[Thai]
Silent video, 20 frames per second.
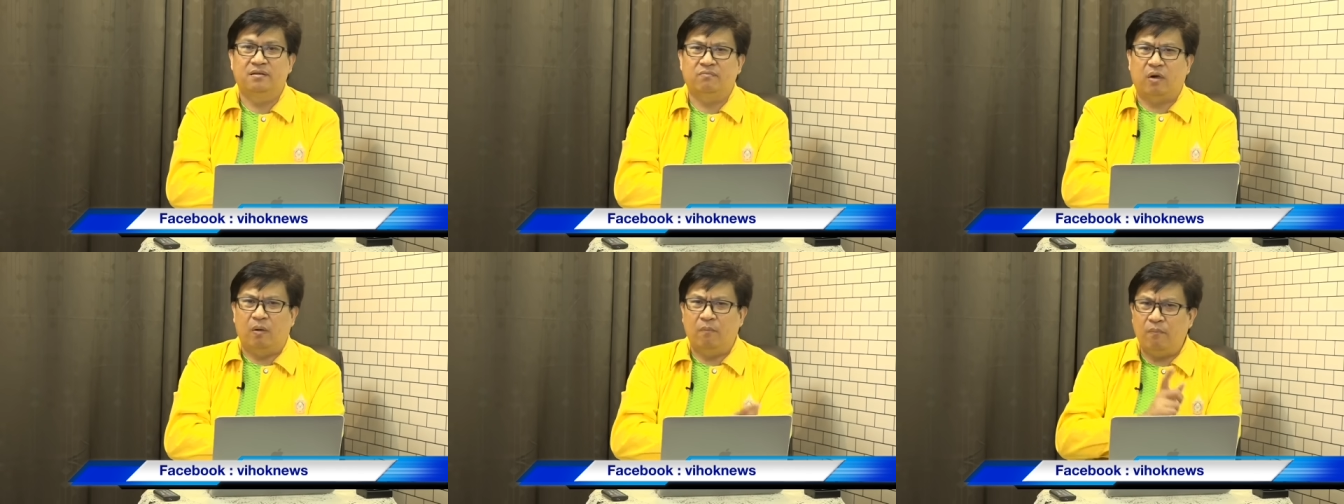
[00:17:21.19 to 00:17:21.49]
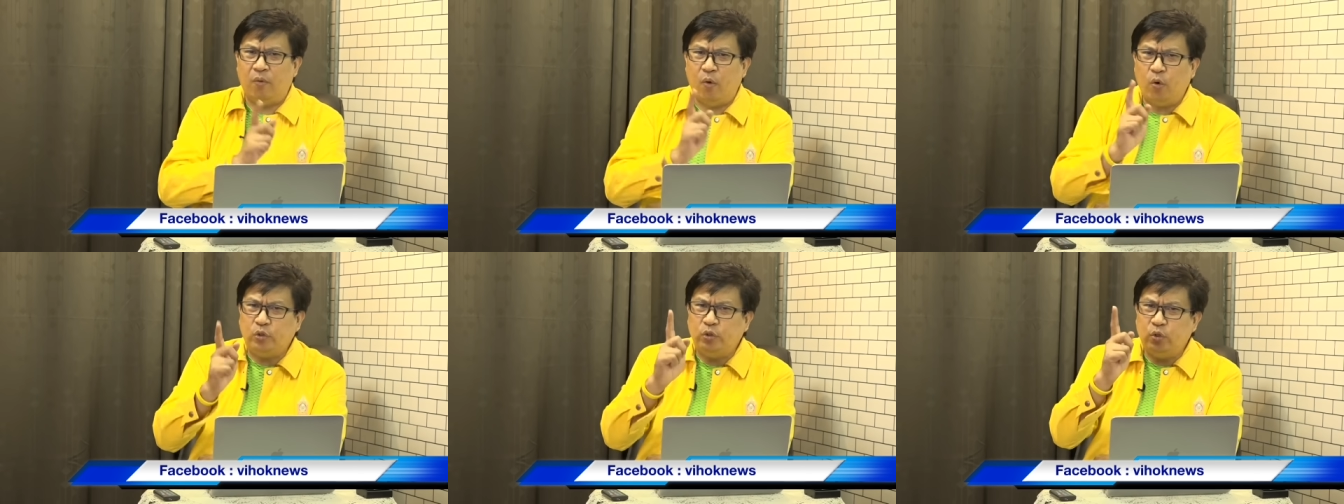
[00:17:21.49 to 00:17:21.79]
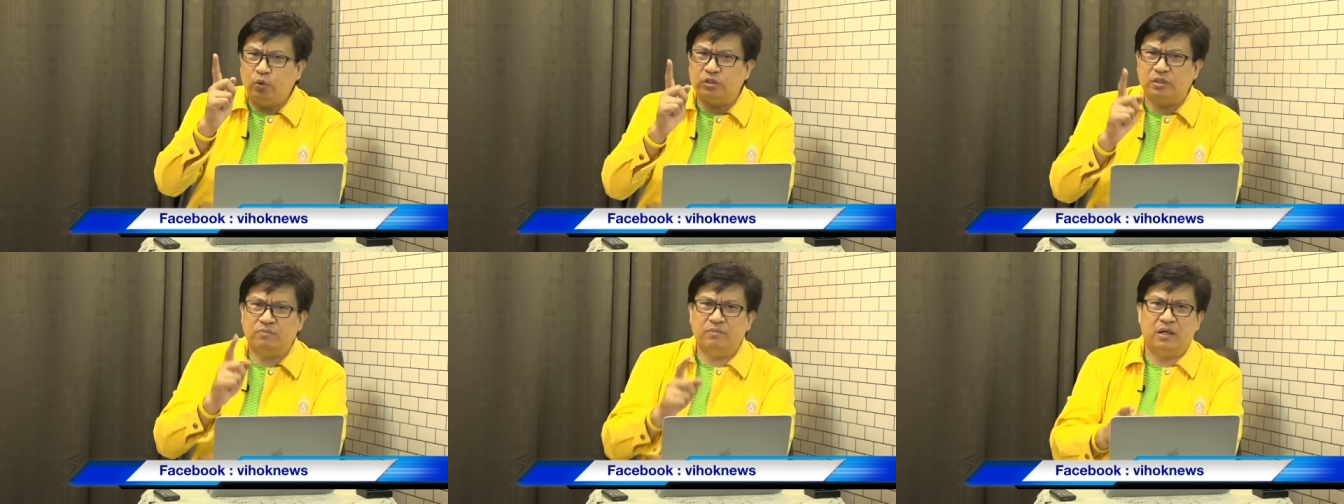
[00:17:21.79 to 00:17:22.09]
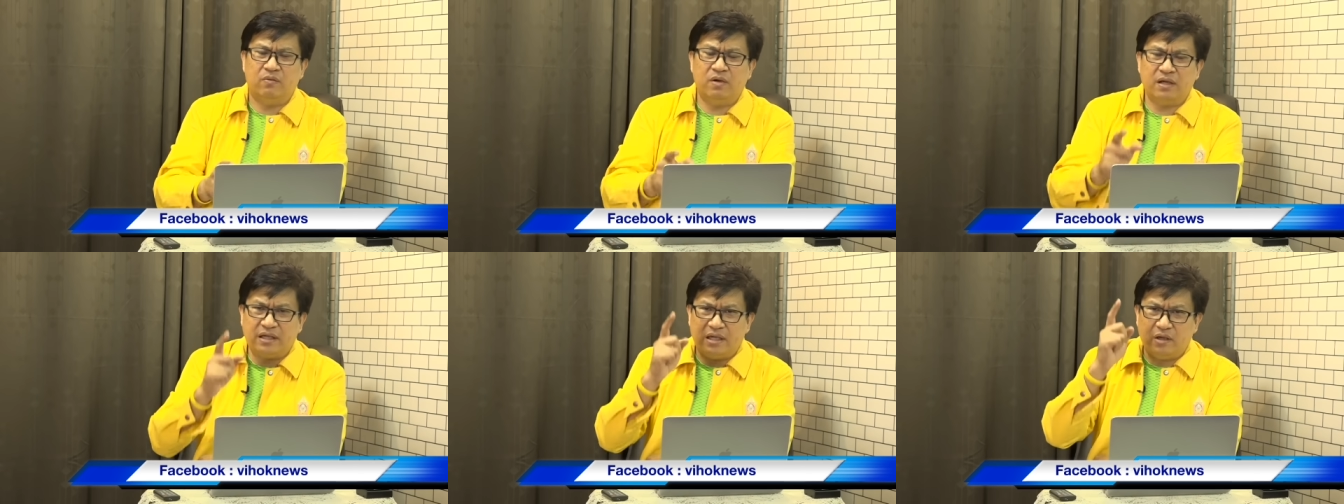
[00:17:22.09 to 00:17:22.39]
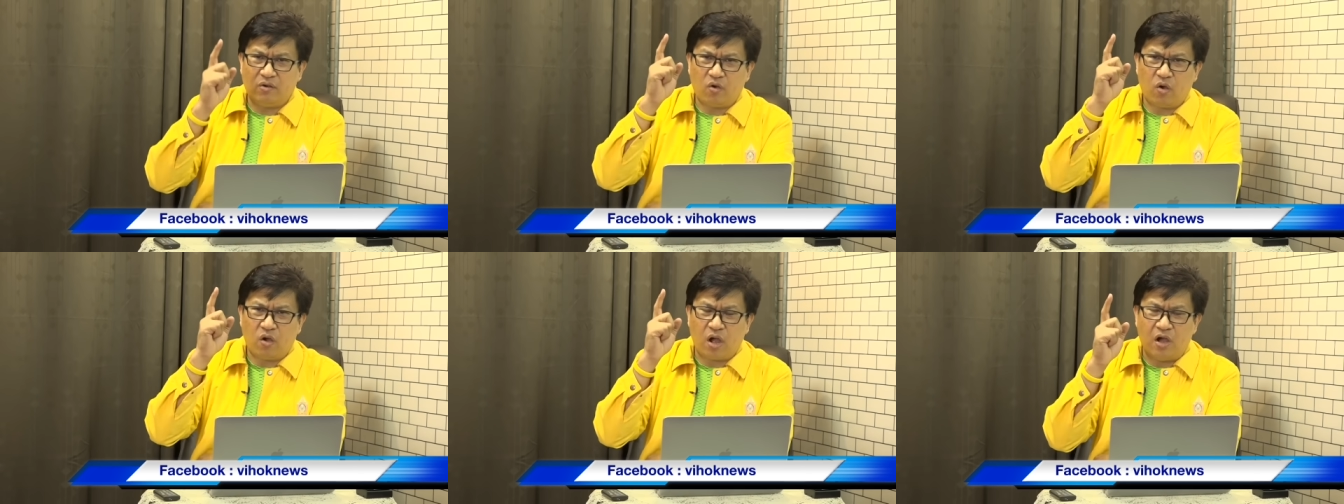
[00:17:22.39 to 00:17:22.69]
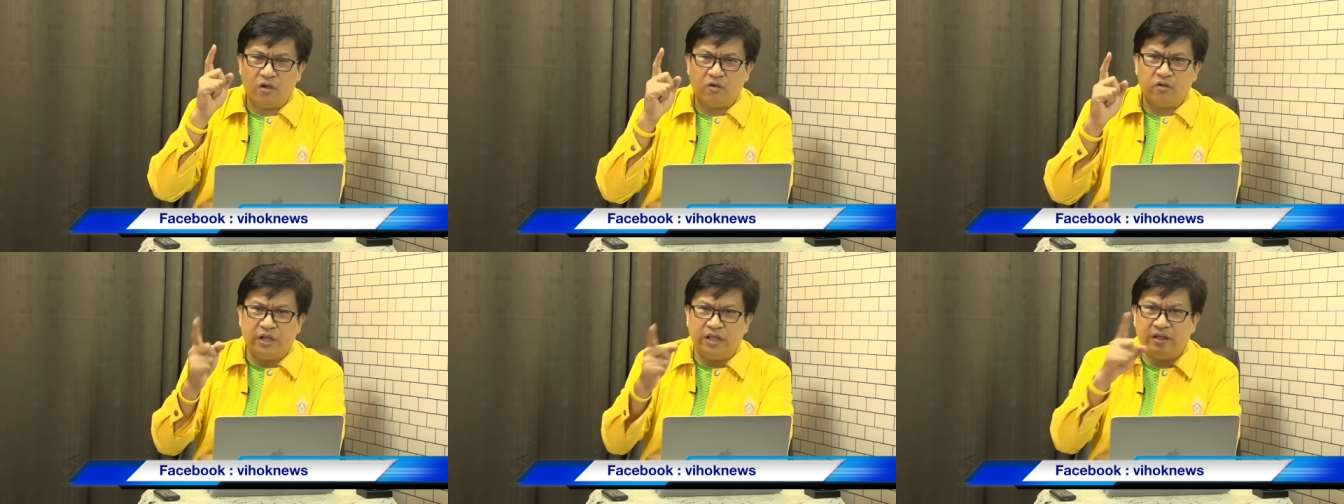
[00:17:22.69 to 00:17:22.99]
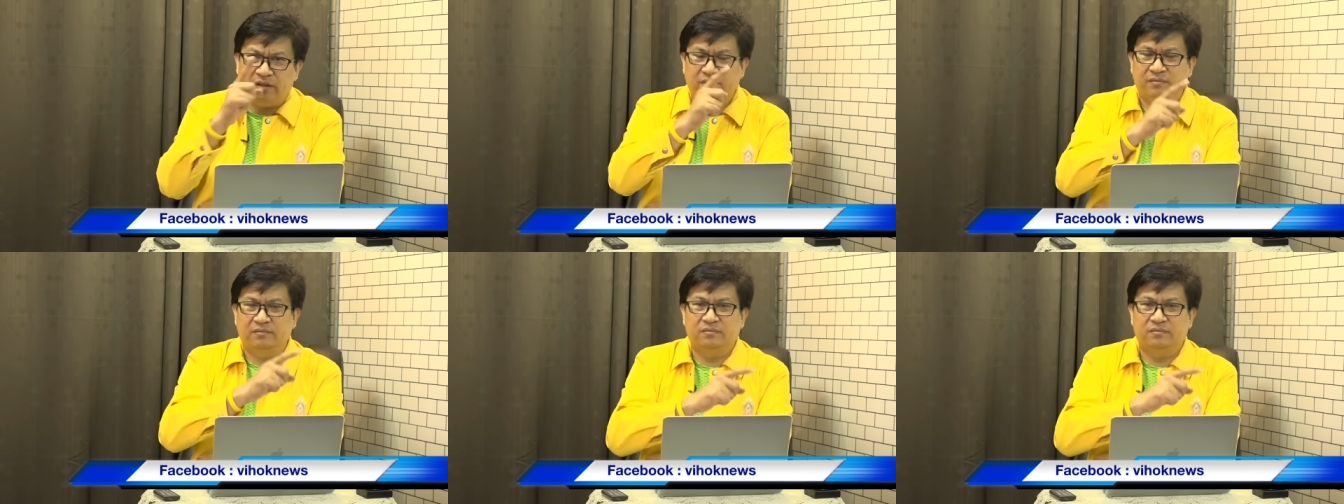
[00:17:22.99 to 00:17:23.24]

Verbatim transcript: ผมพูดอยู่เสมอว่าเกี่ยวข้องอังกฤษ